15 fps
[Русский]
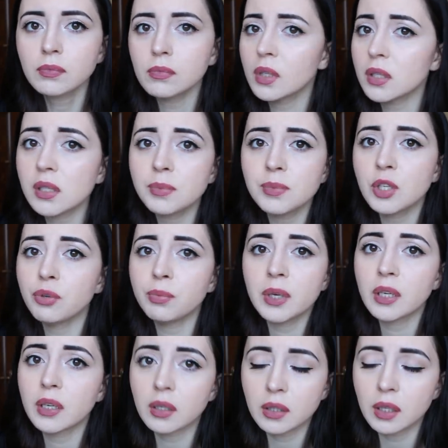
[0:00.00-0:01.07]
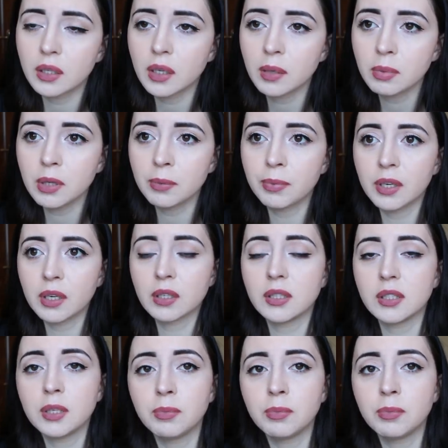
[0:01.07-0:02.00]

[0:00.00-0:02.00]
На самом деле у меня никогда и не было перхоти,